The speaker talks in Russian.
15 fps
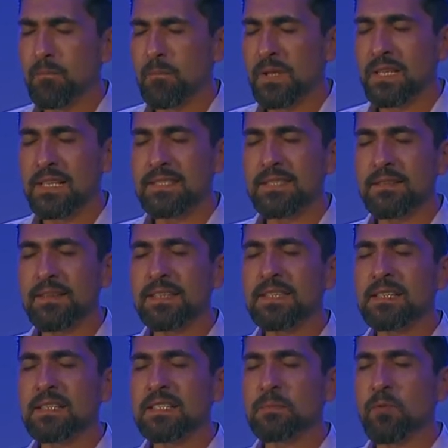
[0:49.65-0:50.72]
Благословен
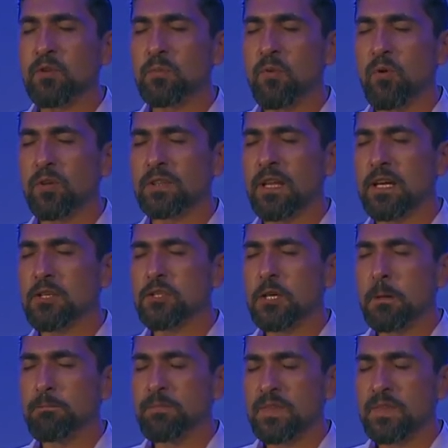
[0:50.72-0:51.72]
Ты, Господь Бог наш,